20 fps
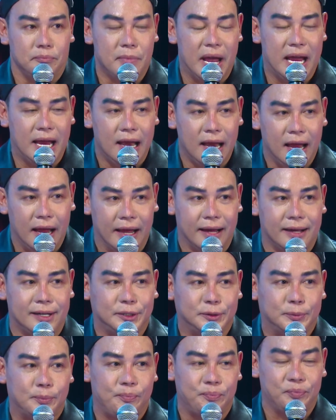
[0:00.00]
bị
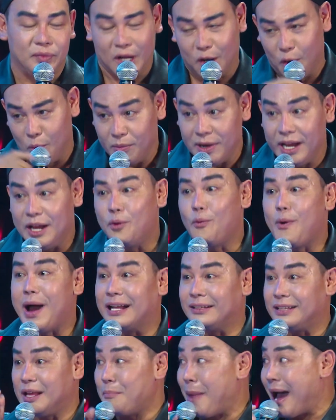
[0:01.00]
liệt cũng liên
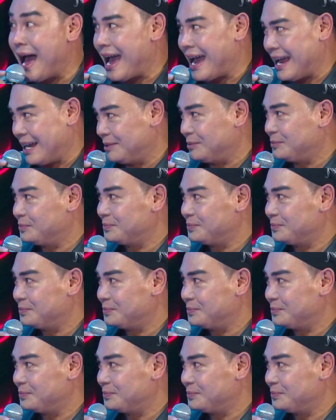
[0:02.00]
quan tới bà